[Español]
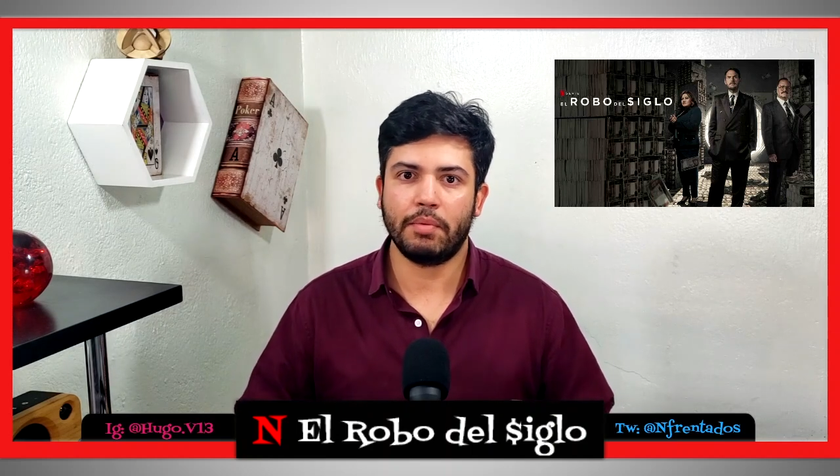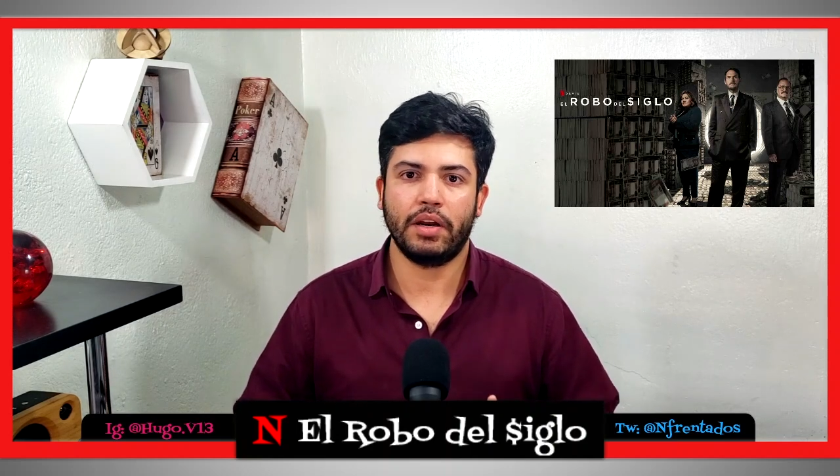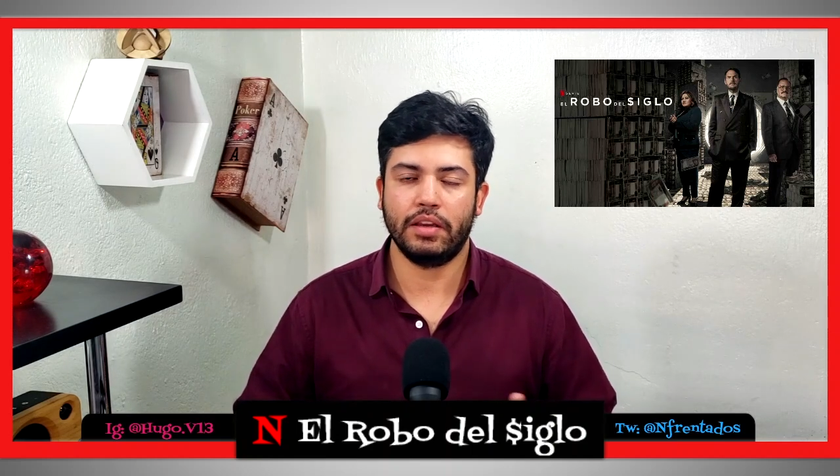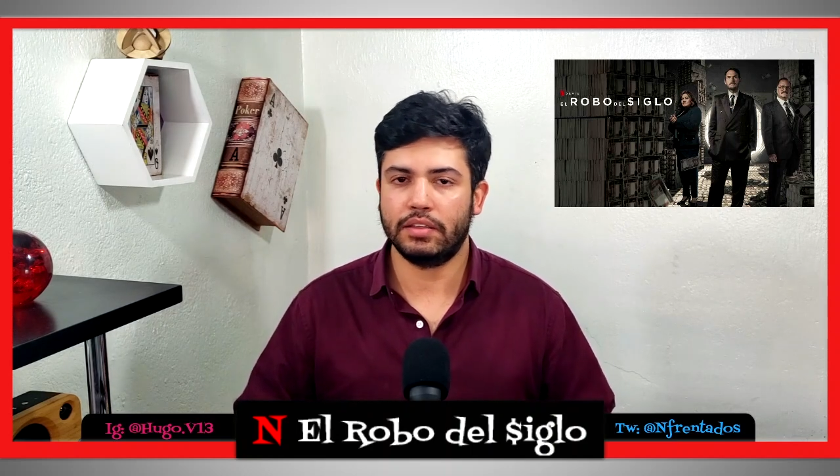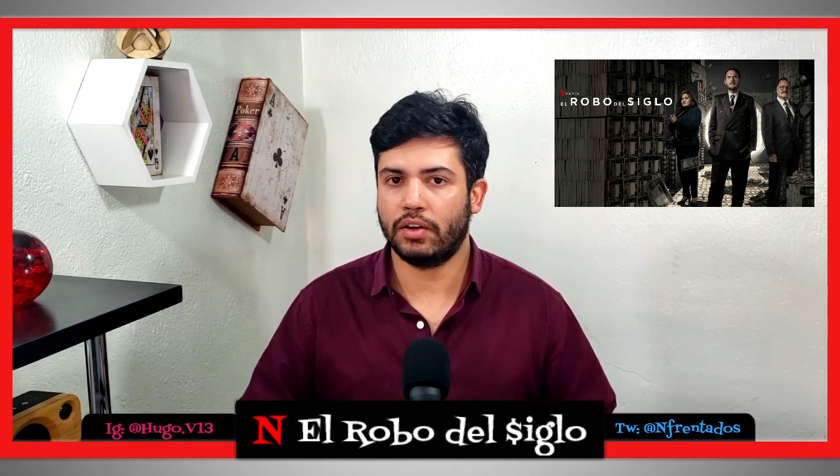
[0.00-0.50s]

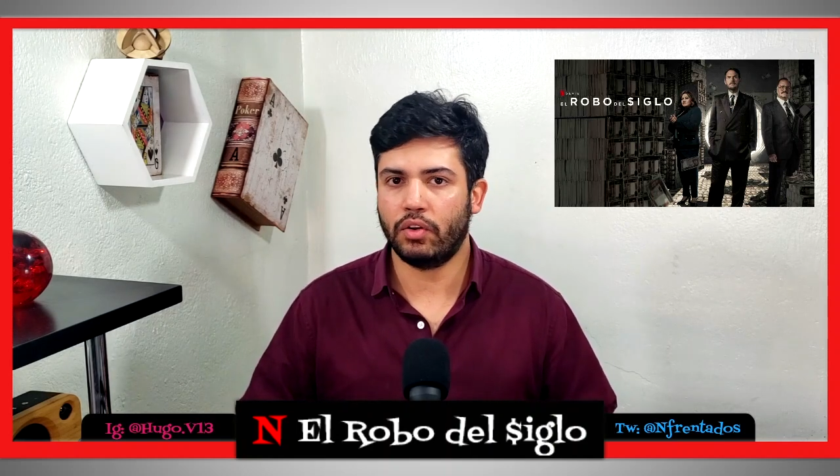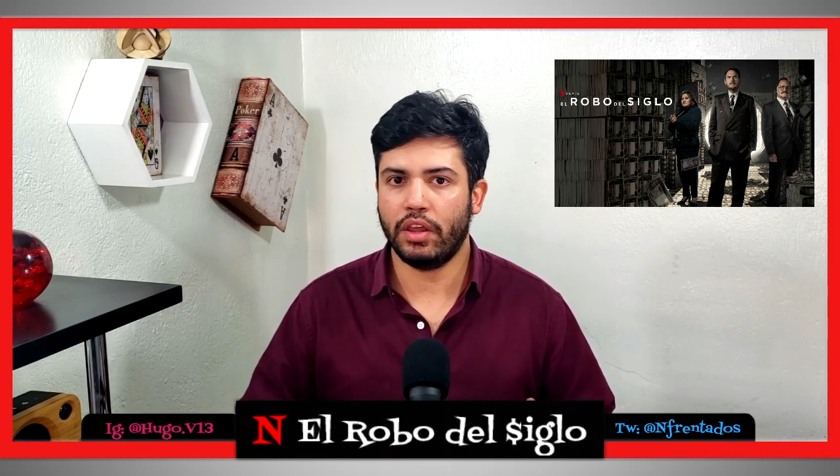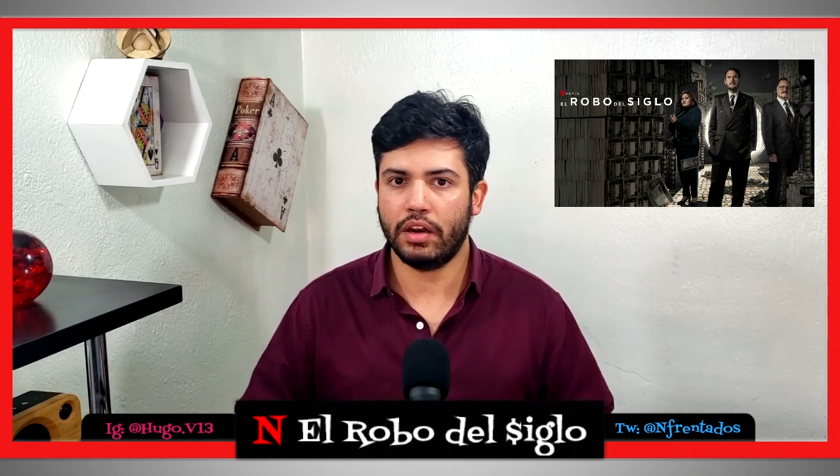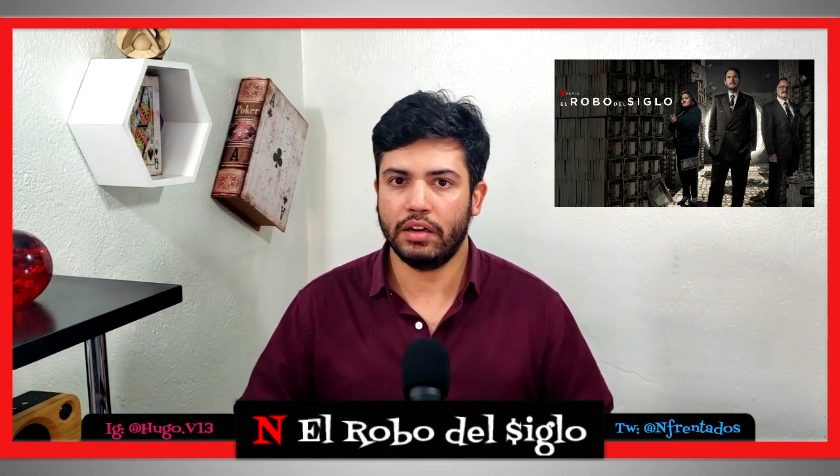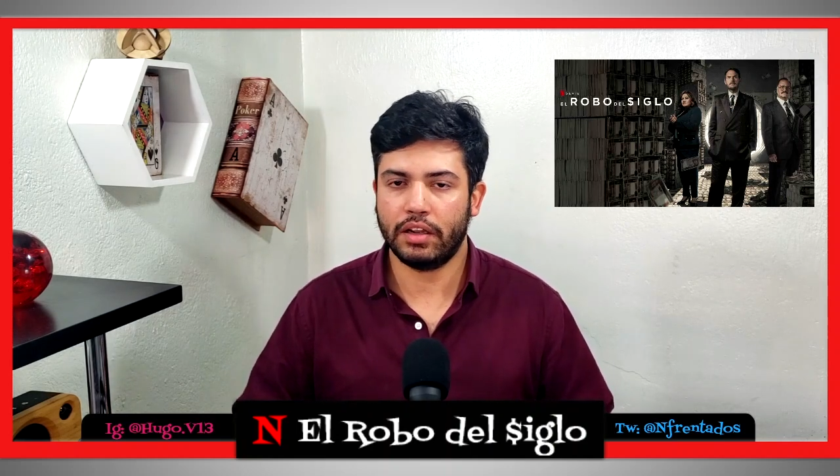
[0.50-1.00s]
para
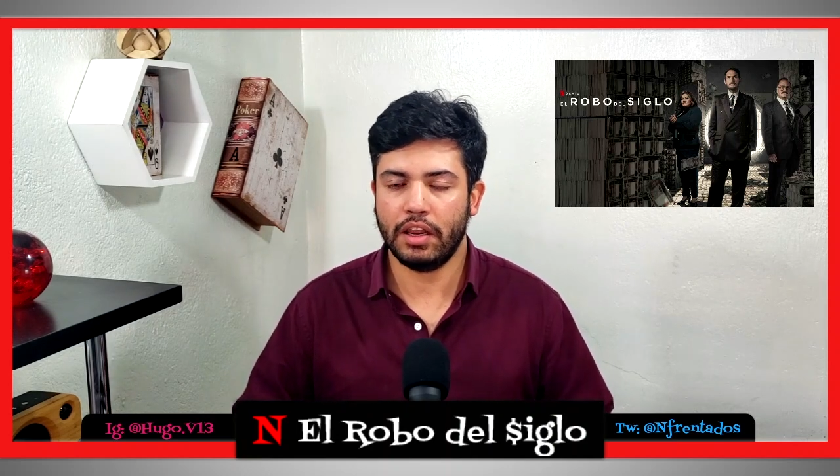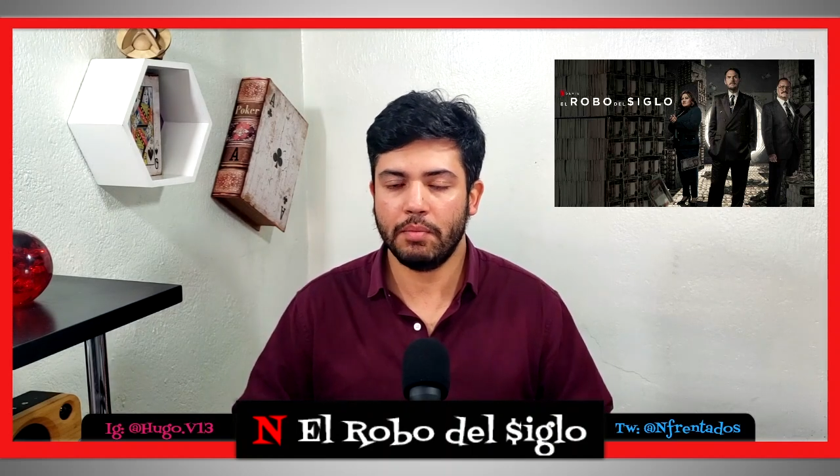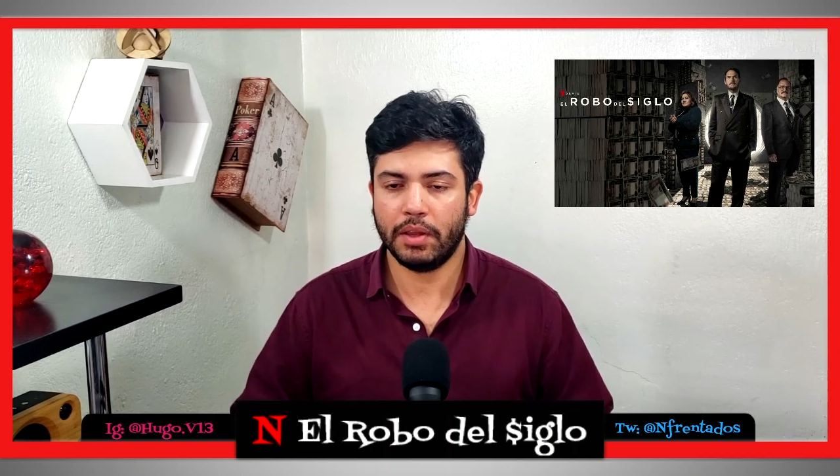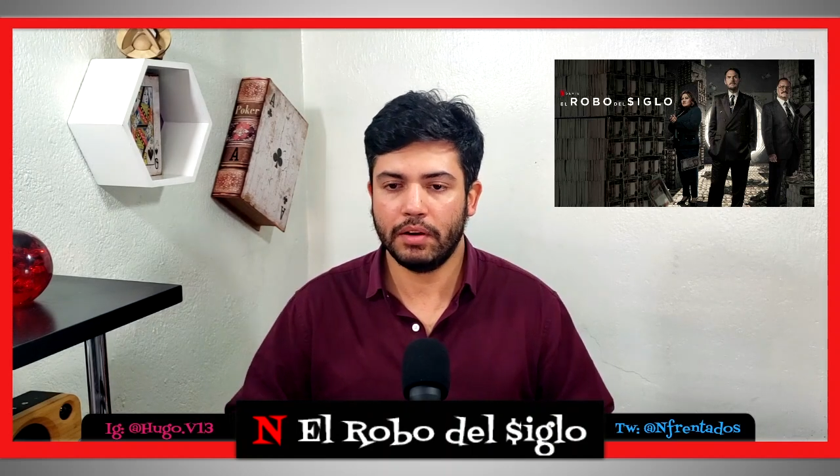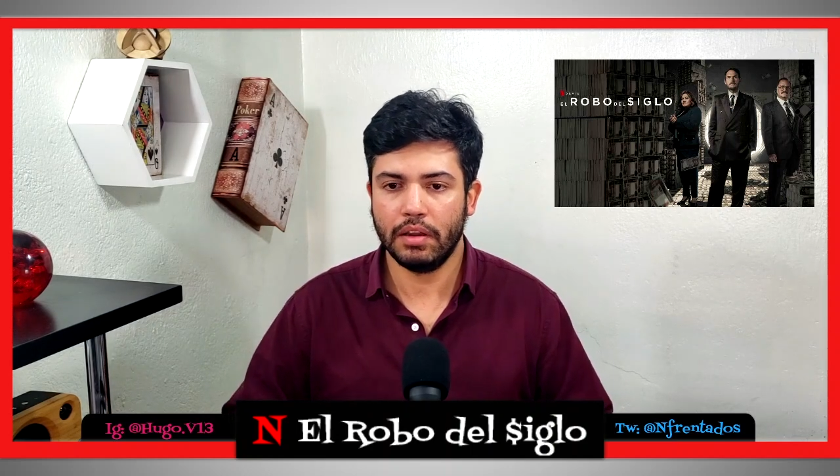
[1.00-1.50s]
desarrollar el
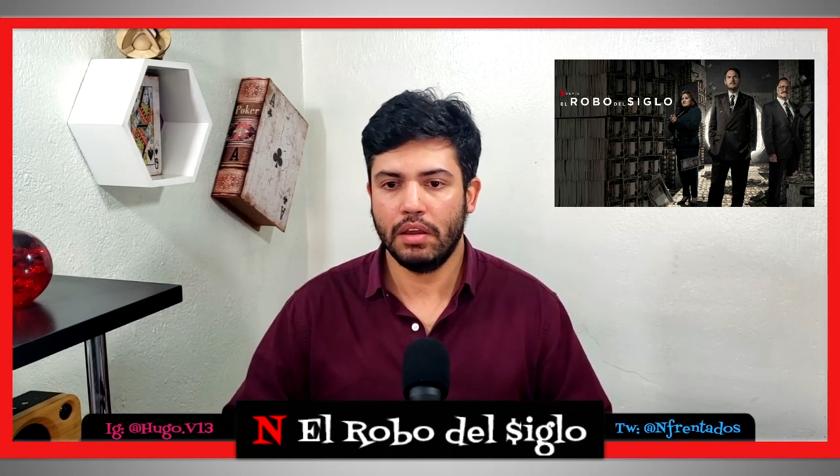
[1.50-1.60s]
crimen.